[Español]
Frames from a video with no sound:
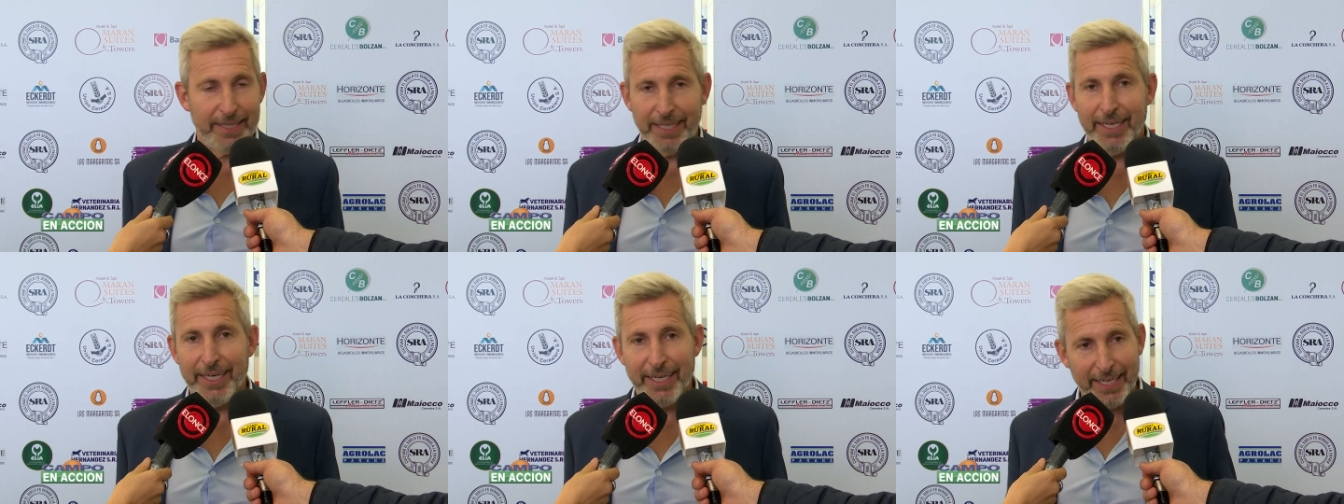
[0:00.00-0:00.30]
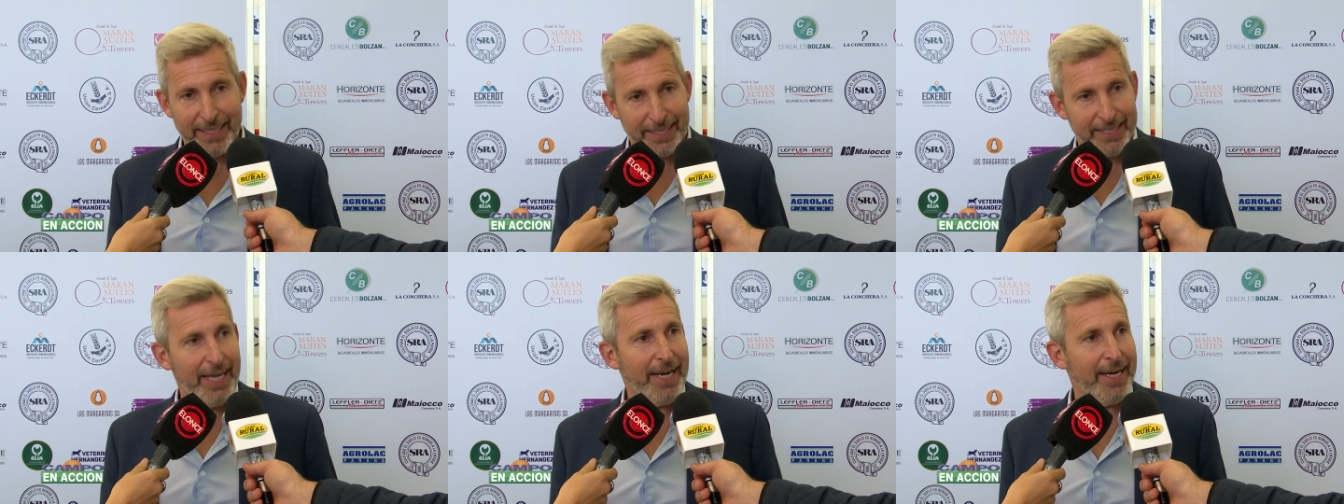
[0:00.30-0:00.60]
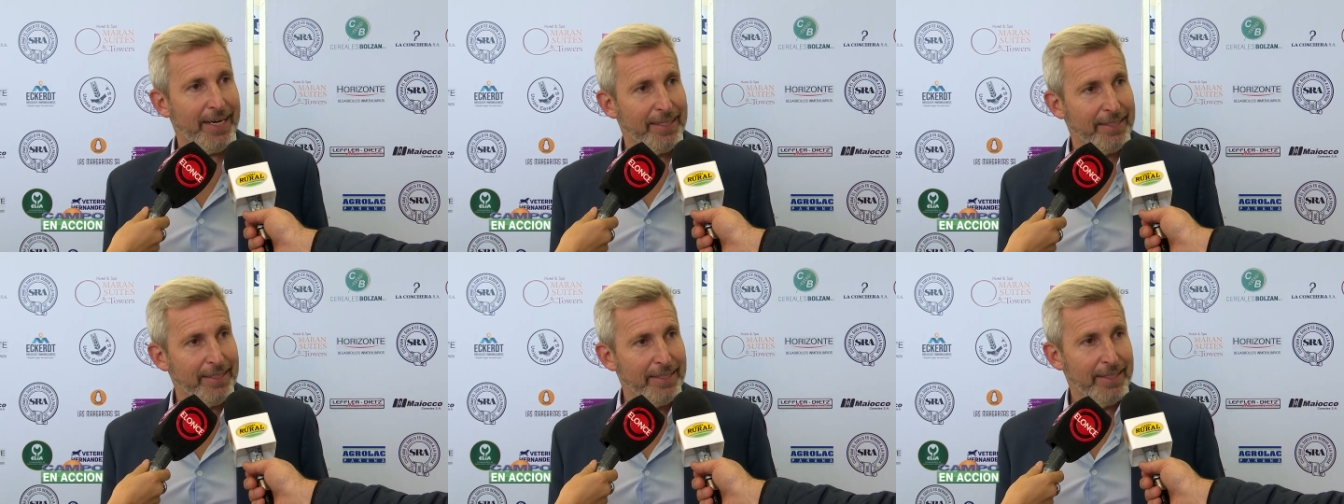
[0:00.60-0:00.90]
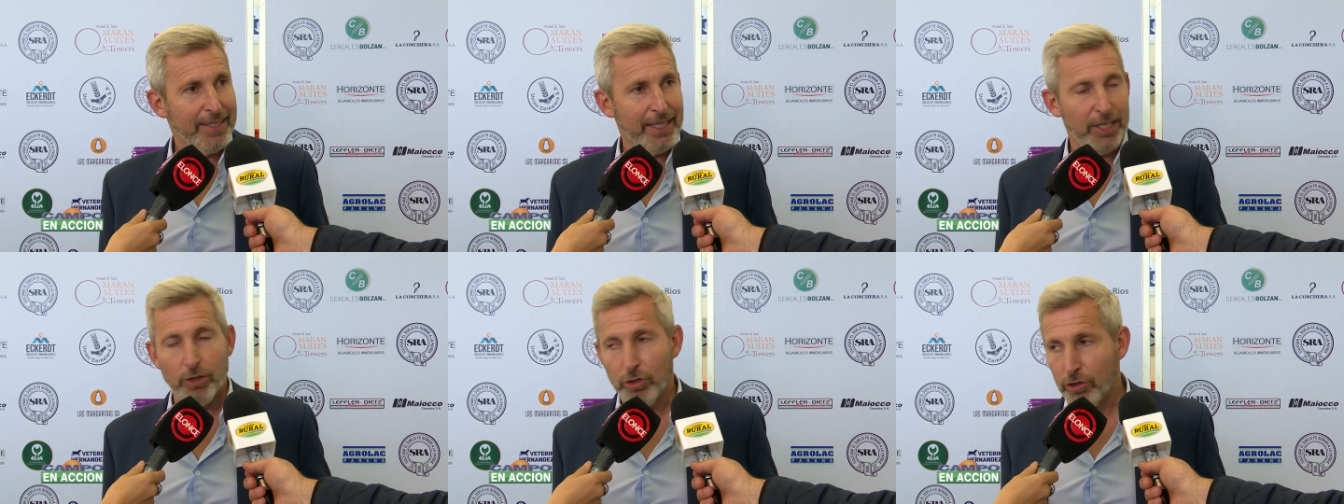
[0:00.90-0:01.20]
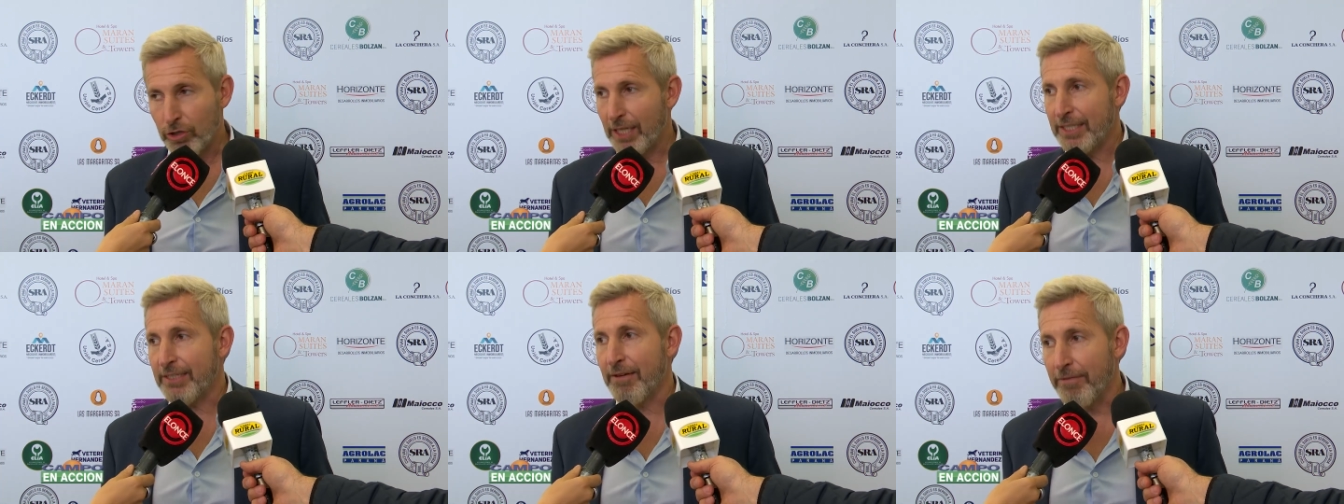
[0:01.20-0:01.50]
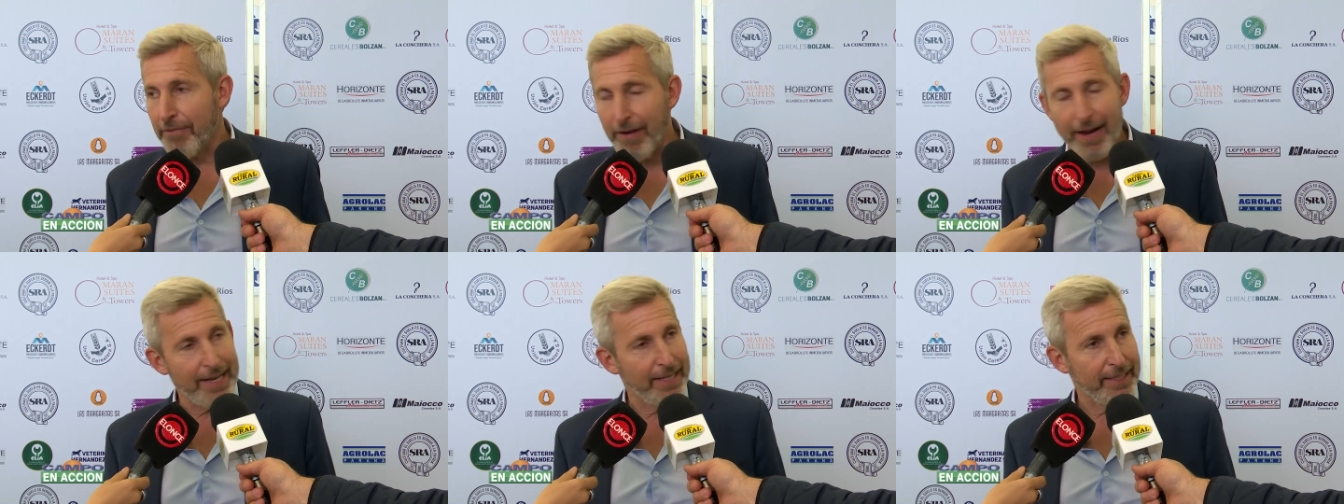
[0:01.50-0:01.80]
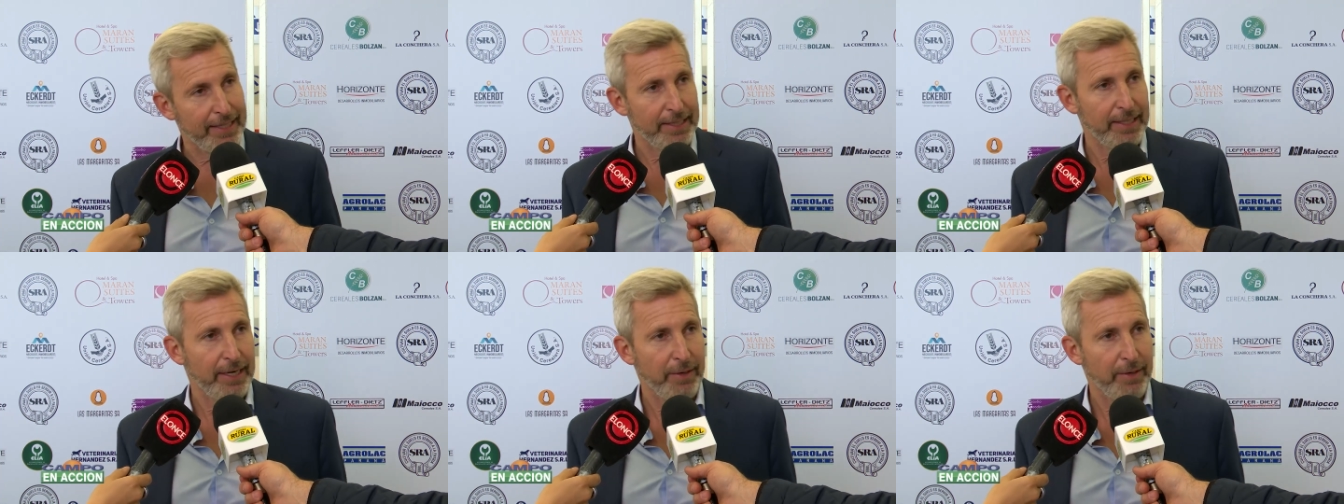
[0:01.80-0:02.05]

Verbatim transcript: tiene que estar en donde hace falta